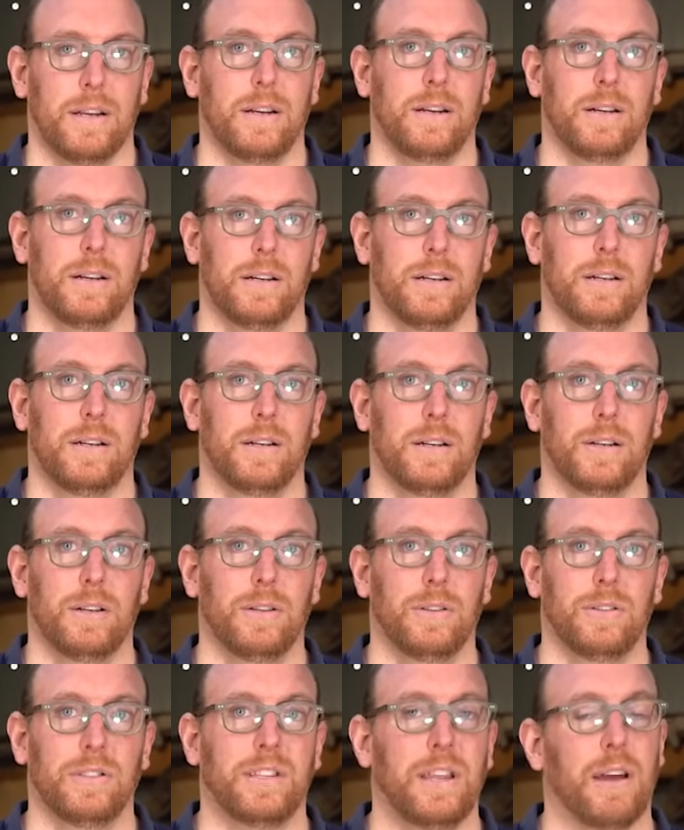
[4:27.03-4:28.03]
Euh,
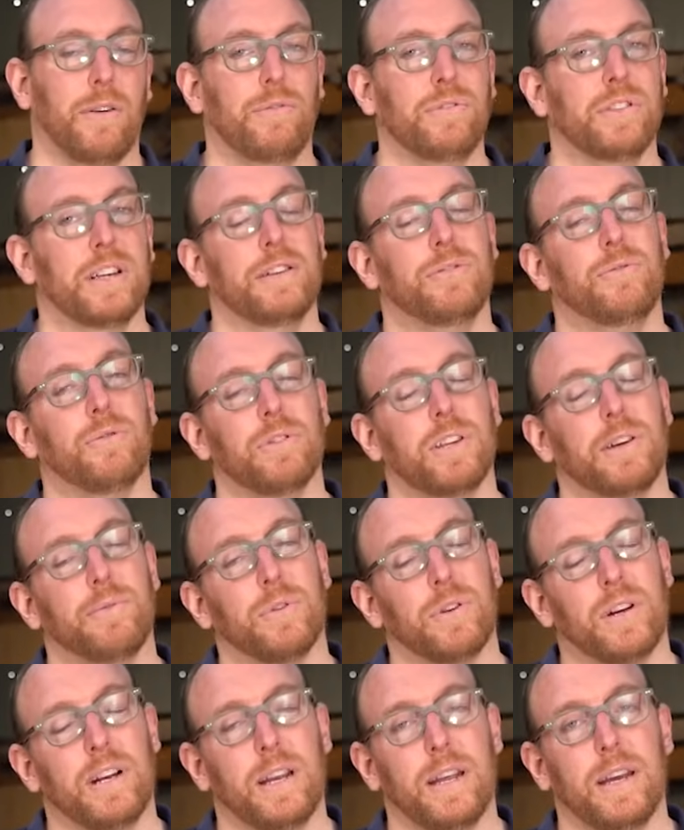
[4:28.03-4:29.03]
c'est-à-dire que vous allez tourner
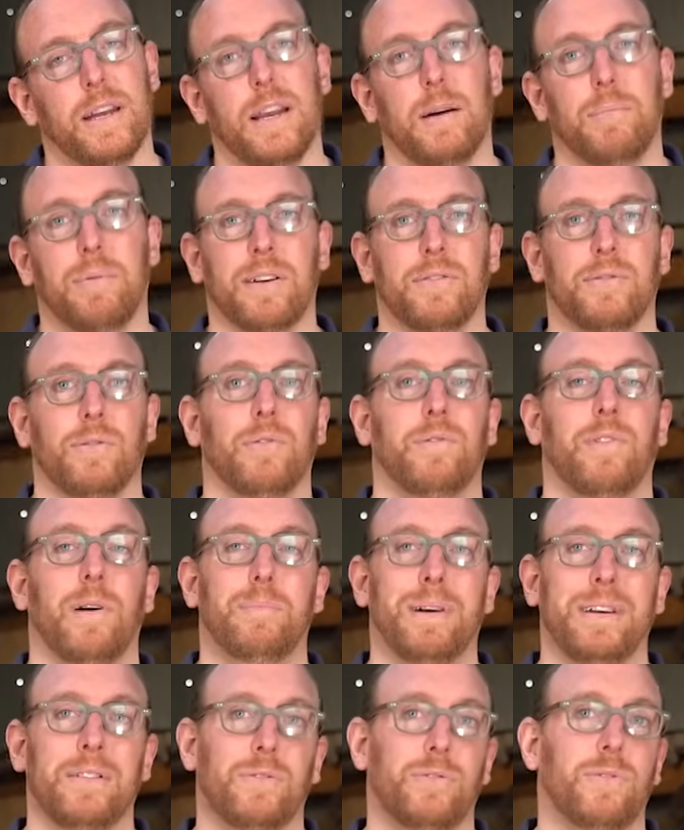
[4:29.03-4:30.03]
votre clé, la pression ne va
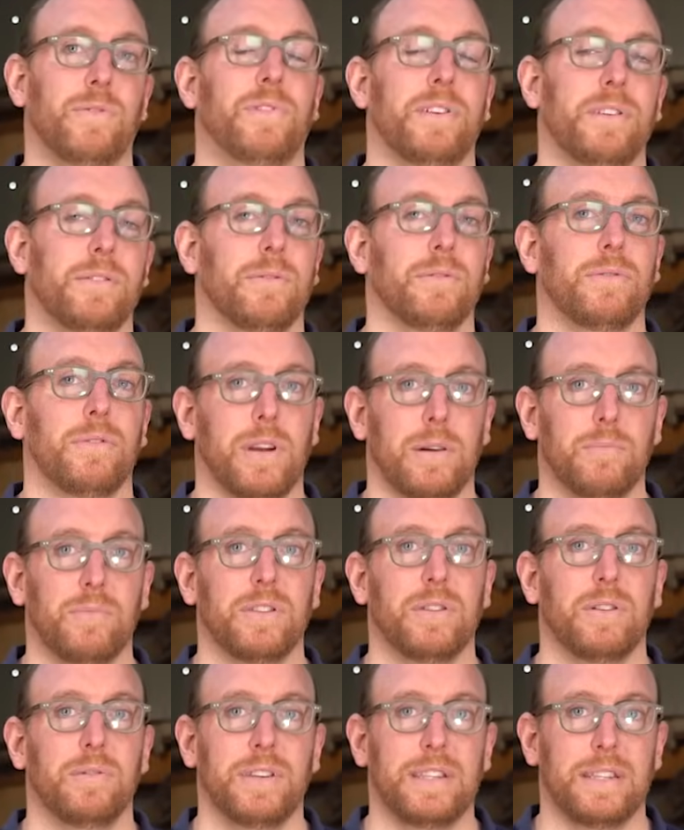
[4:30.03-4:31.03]
pas être suffisante dans la
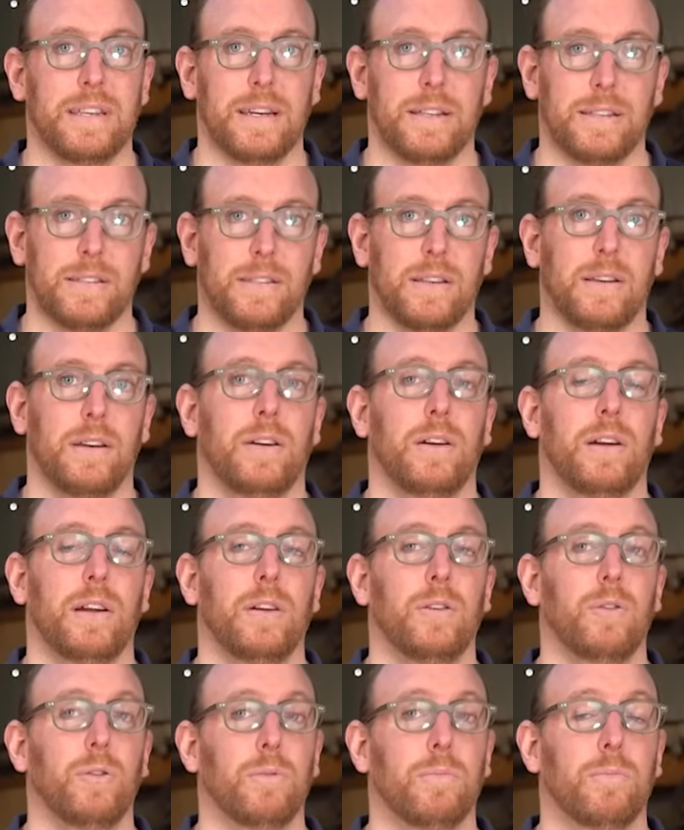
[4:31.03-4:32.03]
boîte de vitesse,
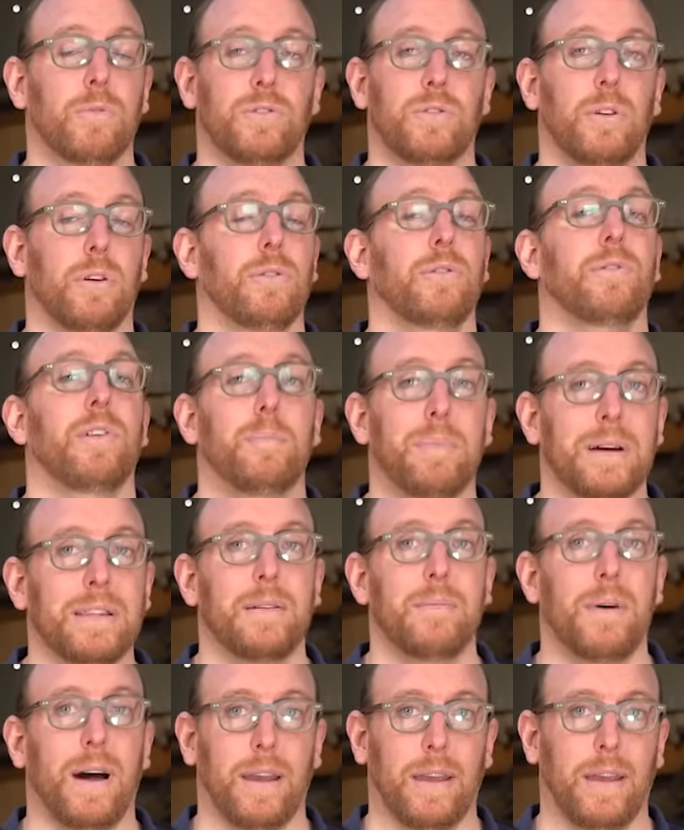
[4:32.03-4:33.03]
le moteur ne va pas
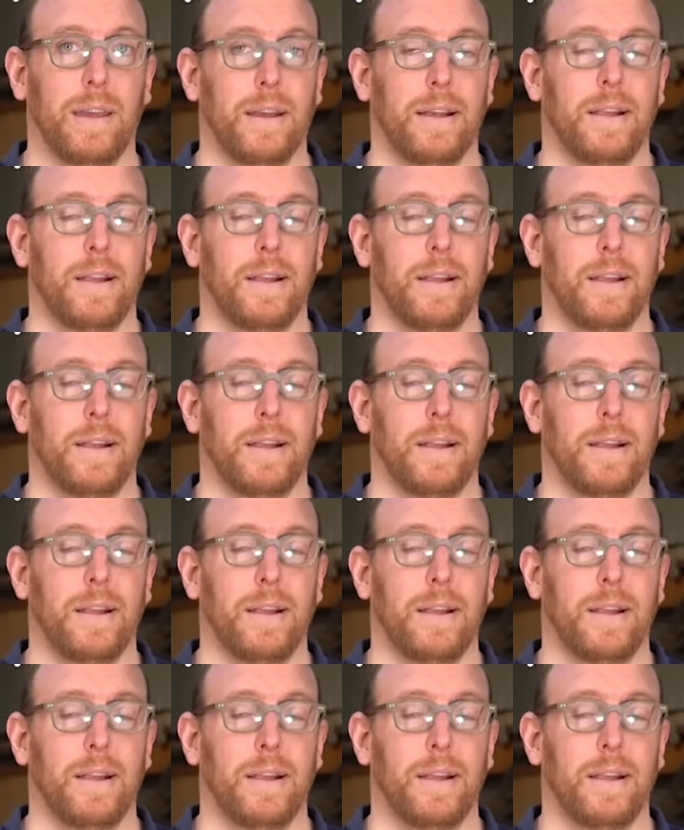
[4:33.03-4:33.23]
démarrer.